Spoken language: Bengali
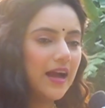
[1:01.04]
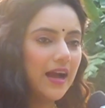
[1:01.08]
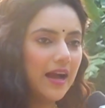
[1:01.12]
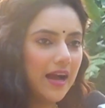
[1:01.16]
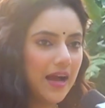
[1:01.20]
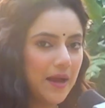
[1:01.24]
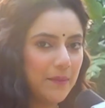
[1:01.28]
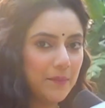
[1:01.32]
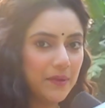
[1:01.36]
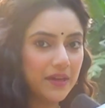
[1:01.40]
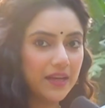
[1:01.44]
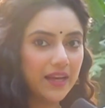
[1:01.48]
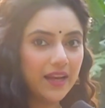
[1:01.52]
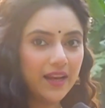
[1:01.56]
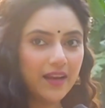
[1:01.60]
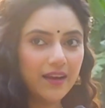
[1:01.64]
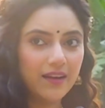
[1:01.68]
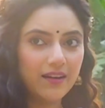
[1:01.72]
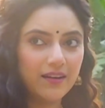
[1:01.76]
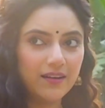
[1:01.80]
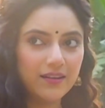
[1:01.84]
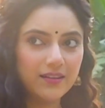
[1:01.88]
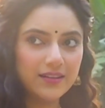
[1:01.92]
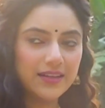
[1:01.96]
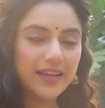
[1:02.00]
হ্যাঁ মানে
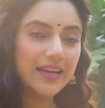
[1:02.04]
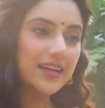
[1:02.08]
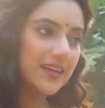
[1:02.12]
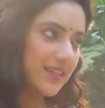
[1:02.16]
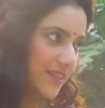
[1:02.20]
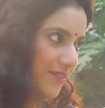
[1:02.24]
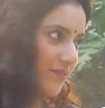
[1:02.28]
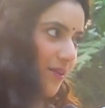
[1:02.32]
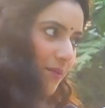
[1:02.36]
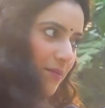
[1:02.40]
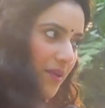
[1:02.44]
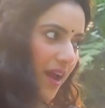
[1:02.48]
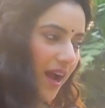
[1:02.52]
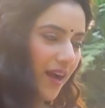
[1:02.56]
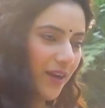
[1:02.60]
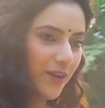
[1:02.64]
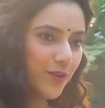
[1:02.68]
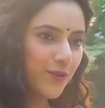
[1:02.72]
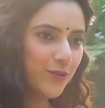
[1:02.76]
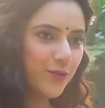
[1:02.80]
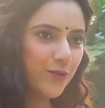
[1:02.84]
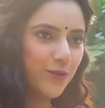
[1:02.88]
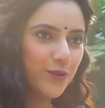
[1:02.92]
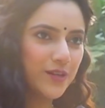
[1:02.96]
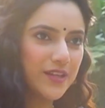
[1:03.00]
নেগেটিভ আমি
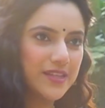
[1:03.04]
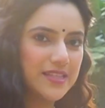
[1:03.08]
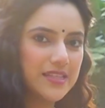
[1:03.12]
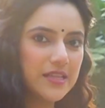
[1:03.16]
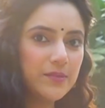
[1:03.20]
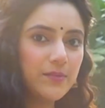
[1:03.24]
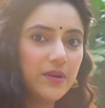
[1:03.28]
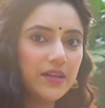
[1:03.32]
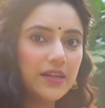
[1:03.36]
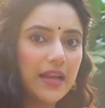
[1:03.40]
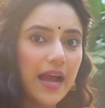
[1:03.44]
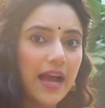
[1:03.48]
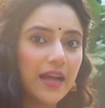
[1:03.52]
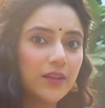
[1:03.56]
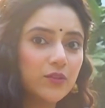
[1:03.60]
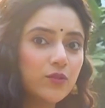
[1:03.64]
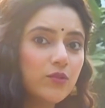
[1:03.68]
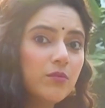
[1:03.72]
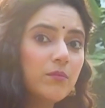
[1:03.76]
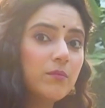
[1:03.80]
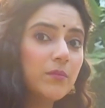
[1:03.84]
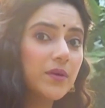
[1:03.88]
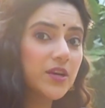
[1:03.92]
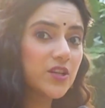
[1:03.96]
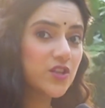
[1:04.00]
আগেও করেছি বাট এত
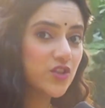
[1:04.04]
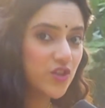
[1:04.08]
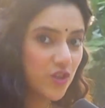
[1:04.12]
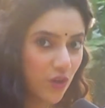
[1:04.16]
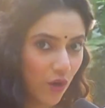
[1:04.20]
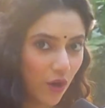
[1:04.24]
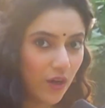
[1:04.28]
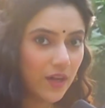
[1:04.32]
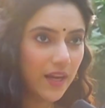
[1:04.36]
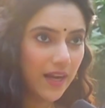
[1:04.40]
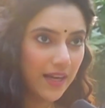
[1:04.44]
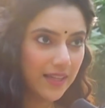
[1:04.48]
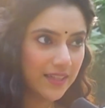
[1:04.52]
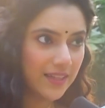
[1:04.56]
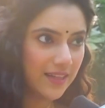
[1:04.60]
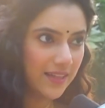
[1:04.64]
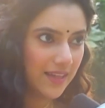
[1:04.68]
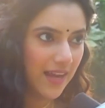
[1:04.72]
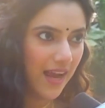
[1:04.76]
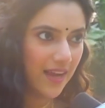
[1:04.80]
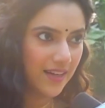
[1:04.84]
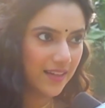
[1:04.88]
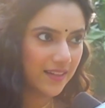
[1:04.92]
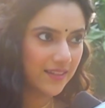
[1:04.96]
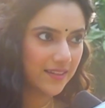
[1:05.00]
ম্যাচিওর একটা
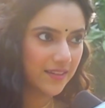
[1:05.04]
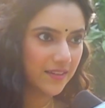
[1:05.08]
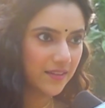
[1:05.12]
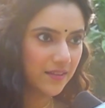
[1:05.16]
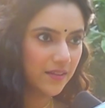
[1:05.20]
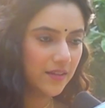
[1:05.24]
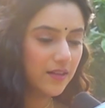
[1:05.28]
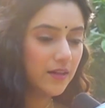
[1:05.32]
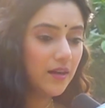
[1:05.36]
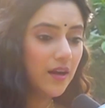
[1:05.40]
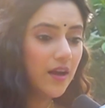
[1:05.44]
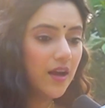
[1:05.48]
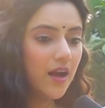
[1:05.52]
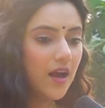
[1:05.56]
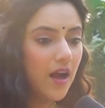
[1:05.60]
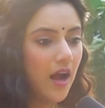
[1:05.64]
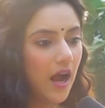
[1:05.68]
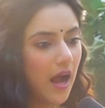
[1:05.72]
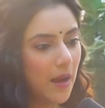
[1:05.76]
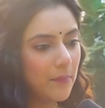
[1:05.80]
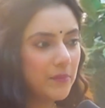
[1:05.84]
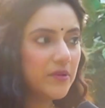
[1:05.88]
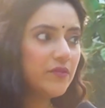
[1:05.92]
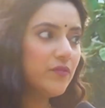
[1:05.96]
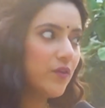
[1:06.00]
ক্যারেক্টার
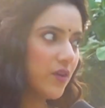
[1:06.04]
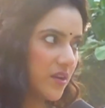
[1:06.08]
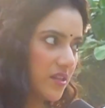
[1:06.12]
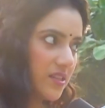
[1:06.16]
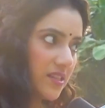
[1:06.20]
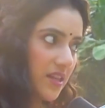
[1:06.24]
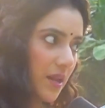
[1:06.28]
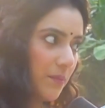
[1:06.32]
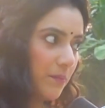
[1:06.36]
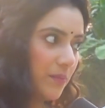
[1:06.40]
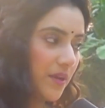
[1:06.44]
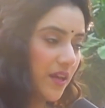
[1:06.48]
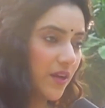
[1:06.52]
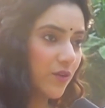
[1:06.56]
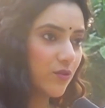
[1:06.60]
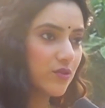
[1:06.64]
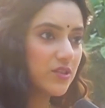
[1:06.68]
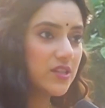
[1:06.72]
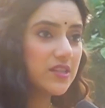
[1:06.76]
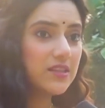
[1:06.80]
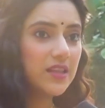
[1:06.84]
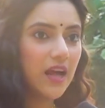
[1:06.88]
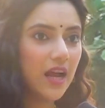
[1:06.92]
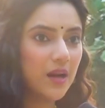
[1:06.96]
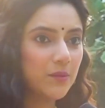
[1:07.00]
আমি ফার্স্ট টাইম প্লে
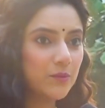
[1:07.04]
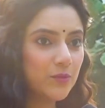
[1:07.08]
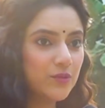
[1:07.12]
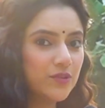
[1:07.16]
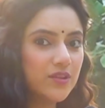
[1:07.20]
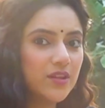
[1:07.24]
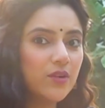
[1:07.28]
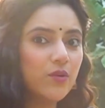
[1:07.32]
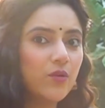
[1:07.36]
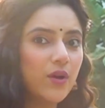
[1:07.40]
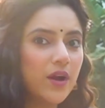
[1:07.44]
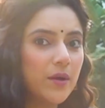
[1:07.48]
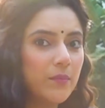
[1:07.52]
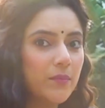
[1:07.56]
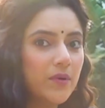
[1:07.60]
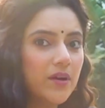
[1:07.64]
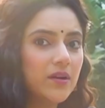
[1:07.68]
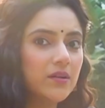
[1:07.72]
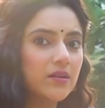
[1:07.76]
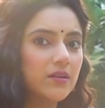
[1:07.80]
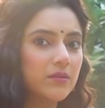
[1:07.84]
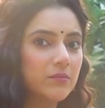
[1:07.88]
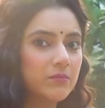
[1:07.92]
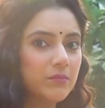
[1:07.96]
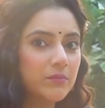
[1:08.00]
করছি তার মধ্যে ও
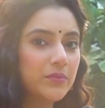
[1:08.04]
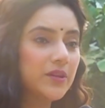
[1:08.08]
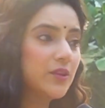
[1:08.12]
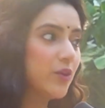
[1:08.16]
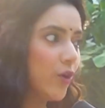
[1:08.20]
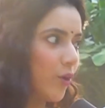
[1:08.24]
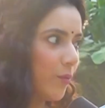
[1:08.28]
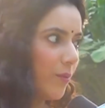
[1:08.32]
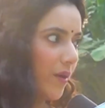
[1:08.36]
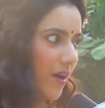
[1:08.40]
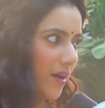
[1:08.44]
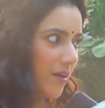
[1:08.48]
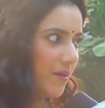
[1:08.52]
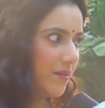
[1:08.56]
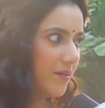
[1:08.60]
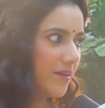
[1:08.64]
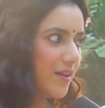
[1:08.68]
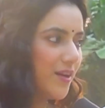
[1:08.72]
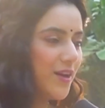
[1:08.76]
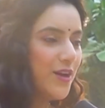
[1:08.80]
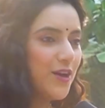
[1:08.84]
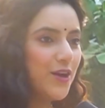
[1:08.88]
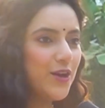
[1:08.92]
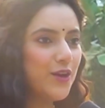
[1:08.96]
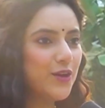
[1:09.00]
আবার বিধবা
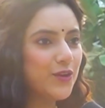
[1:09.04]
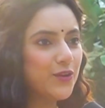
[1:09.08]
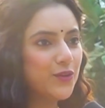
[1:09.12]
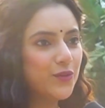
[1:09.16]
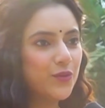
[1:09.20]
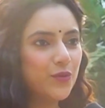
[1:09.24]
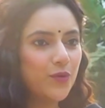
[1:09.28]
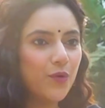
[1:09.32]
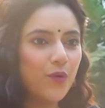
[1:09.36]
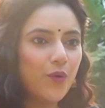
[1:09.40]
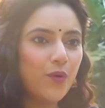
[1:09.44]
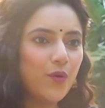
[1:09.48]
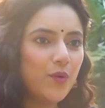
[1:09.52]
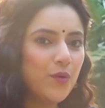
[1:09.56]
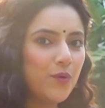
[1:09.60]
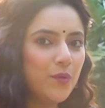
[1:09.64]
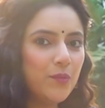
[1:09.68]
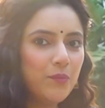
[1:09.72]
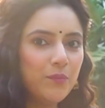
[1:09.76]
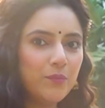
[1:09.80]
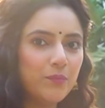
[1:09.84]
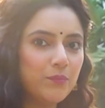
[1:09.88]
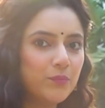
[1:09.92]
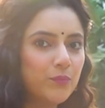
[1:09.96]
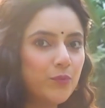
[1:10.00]
তো
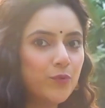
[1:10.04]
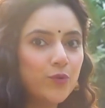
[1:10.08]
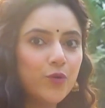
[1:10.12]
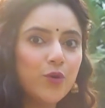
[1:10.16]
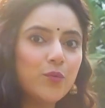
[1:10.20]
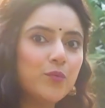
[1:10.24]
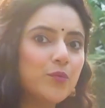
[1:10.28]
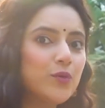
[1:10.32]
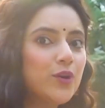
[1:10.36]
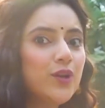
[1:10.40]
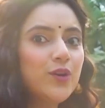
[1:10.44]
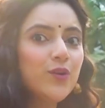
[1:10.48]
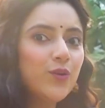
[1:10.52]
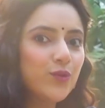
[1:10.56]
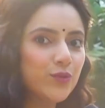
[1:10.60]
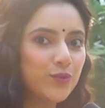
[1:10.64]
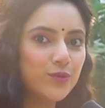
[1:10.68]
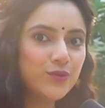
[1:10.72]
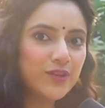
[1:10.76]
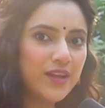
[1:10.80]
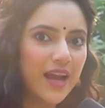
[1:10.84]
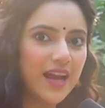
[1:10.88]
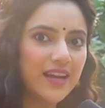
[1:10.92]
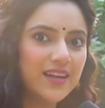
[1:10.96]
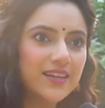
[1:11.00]
পুরোপুরি
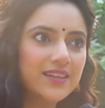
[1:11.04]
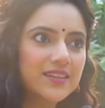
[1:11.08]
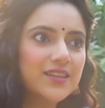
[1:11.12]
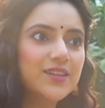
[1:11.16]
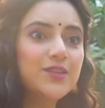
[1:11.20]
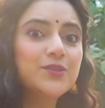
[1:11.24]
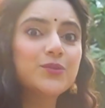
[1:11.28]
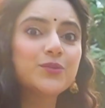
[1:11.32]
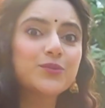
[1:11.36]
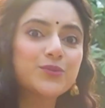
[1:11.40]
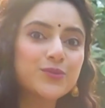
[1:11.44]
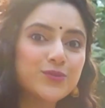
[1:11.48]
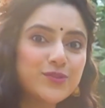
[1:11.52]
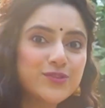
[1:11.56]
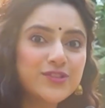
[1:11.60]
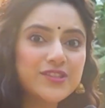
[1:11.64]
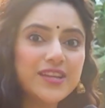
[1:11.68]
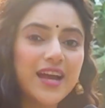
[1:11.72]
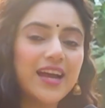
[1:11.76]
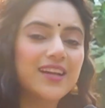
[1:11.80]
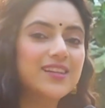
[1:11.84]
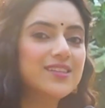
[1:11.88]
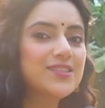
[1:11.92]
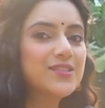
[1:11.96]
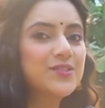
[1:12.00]
নতুন ক্যারেক্টার নতুন
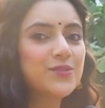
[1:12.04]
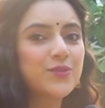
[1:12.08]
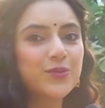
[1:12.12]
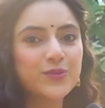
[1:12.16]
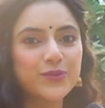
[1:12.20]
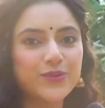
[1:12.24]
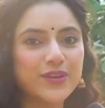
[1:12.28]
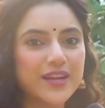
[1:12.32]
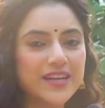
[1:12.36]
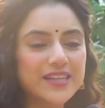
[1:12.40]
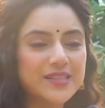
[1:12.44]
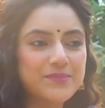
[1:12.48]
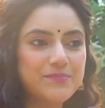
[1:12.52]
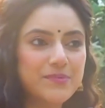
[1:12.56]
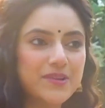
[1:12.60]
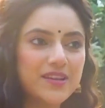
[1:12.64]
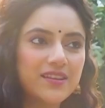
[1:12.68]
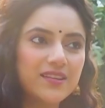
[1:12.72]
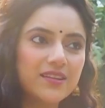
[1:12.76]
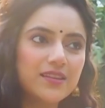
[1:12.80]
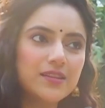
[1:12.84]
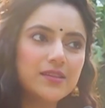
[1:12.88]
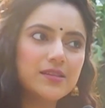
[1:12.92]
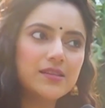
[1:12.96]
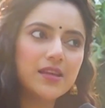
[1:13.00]
চ্যালেঞ্জ নতুন
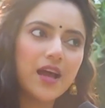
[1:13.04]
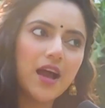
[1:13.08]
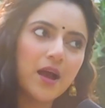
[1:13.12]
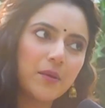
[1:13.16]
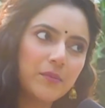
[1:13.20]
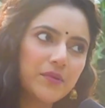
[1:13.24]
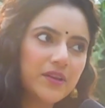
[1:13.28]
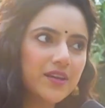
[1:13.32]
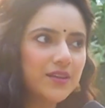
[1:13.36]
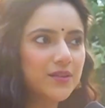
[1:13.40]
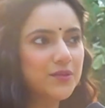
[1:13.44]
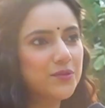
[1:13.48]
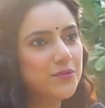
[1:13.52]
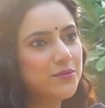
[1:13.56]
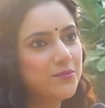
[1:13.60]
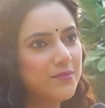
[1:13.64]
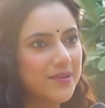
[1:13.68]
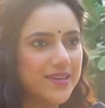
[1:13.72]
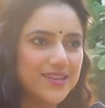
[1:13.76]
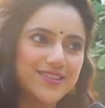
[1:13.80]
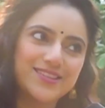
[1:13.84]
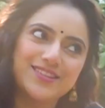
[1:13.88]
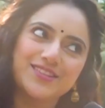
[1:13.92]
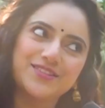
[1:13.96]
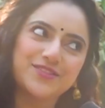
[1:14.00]
এক্সপিরিয়েন্স আমি কিন্তু
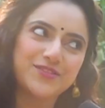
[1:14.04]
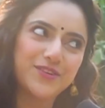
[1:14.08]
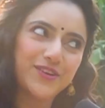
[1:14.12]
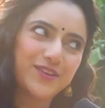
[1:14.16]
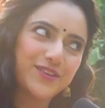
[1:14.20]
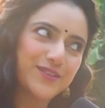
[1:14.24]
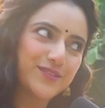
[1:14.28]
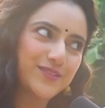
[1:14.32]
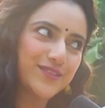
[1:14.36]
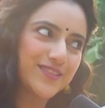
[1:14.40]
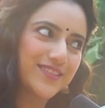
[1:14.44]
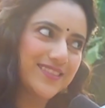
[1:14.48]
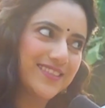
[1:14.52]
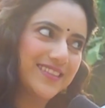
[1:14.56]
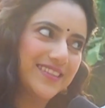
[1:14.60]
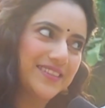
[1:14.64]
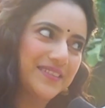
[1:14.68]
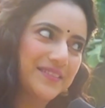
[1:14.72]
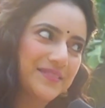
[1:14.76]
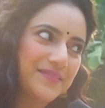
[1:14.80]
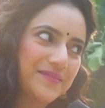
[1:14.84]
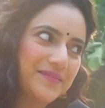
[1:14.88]
বেশ এনজয় করছি